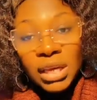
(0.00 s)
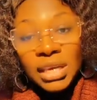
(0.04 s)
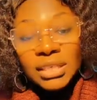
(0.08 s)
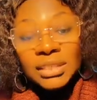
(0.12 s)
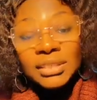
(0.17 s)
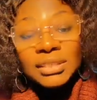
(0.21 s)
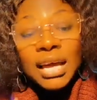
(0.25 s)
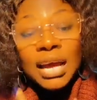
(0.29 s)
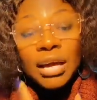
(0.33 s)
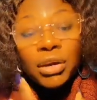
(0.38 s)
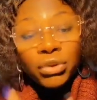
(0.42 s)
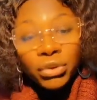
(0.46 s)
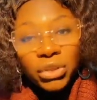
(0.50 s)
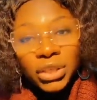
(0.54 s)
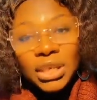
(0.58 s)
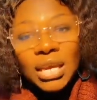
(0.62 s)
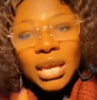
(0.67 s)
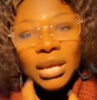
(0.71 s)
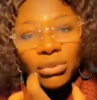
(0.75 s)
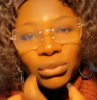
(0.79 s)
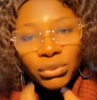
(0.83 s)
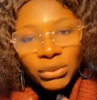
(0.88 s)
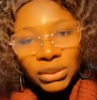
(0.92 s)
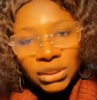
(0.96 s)
ça
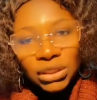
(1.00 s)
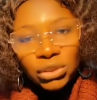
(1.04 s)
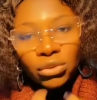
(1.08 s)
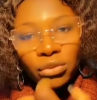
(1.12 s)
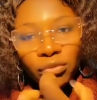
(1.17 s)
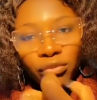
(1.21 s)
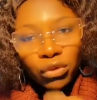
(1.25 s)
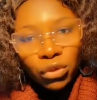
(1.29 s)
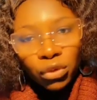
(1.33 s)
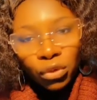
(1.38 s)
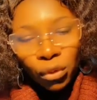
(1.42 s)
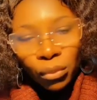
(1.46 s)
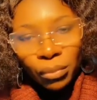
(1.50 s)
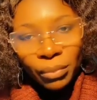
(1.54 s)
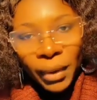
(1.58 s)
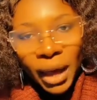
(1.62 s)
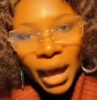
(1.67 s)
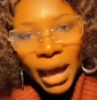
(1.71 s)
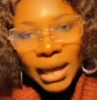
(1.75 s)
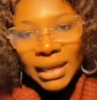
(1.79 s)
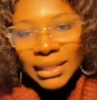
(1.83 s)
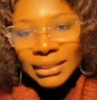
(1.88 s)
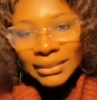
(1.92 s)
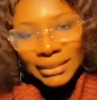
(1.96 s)
requiert aussi de votre
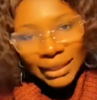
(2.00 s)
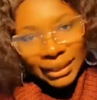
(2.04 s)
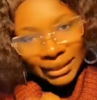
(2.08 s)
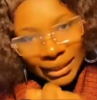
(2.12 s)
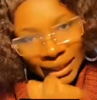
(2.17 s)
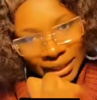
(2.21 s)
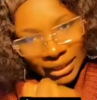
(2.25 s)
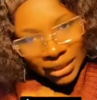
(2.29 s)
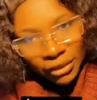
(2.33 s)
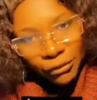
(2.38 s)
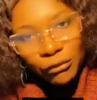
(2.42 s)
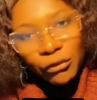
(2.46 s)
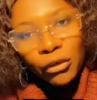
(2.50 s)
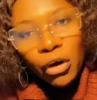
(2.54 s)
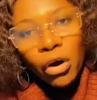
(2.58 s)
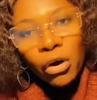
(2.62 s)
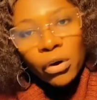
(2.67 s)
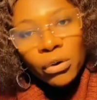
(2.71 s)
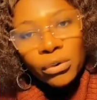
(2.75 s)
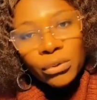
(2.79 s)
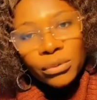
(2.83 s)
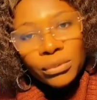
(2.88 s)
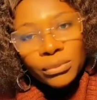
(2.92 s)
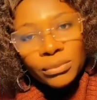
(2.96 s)
part un certain
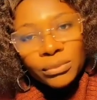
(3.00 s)
effort.